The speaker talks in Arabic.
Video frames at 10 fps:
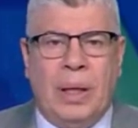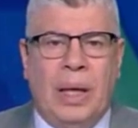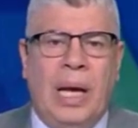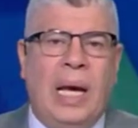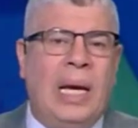
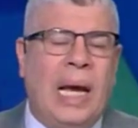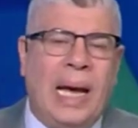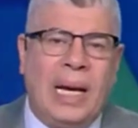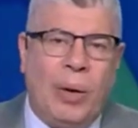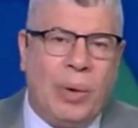ايه
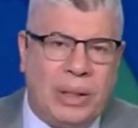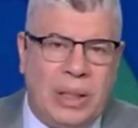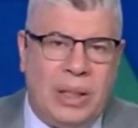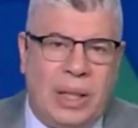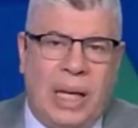الحلاوه
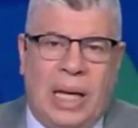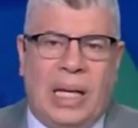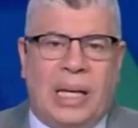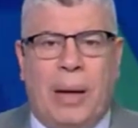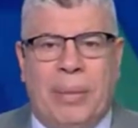دي ايه
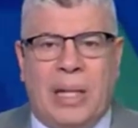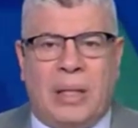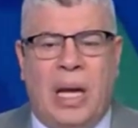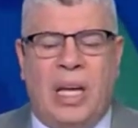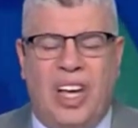الجمال
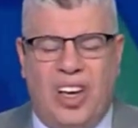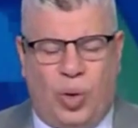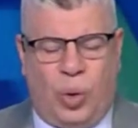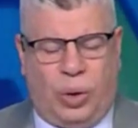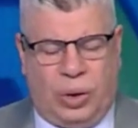ده ايه
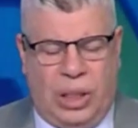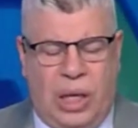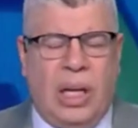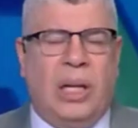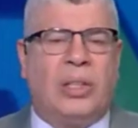الروح دي
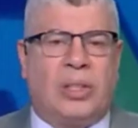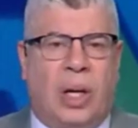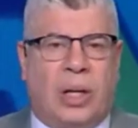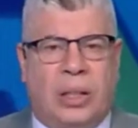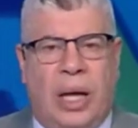ايه
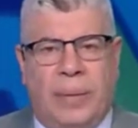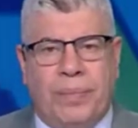الاصرار ده